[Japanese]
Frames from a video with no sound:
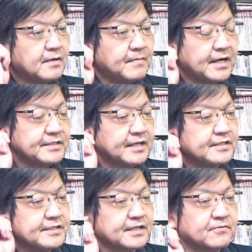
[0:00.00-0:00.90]

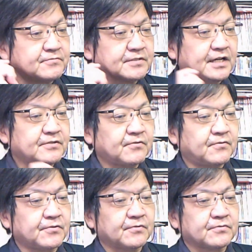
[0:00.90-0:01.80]
バイデン氏が副大
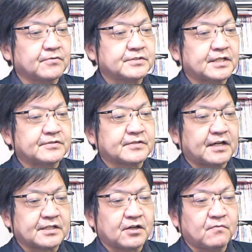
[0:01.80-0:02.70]
統領として仕
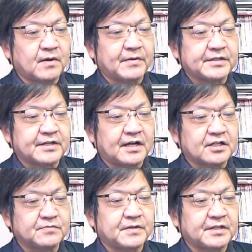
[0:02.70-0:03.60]
えたオバマ氏が
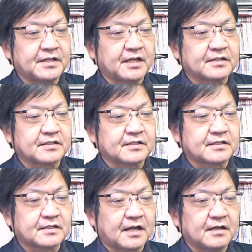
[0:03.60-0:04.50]
初めてだっ
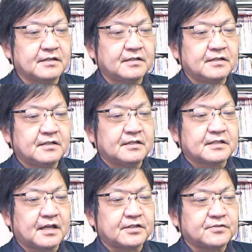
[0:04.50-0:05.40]
た。
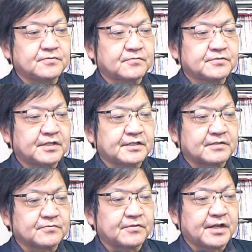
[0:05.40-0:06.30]
対中国政
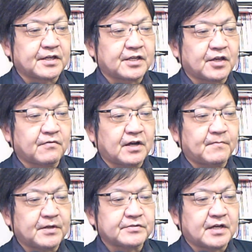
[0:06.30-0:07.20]
策の連携
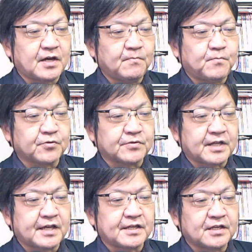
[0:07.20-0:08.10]
は、まず安保の
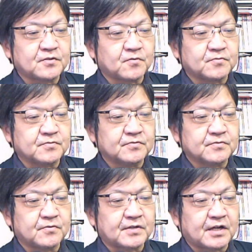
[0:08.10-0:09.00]
大原則
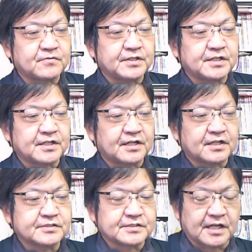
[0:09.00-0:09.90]
の確認か
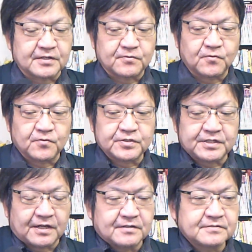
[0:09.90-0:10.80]
らスタート
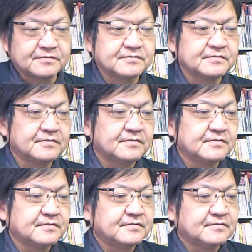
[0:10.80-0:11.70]
した。
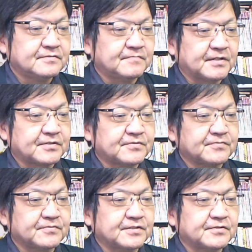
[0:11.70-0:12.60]
まだ
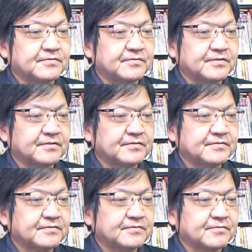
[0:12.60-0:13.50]
続くんですよ、これ。
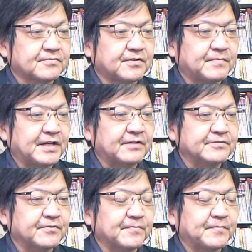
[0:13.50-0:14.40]
ちょっと意味があ
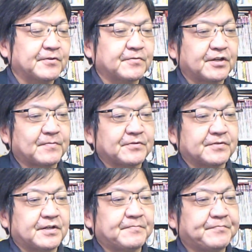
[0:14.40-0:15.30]
るんで読んでいきましょうね。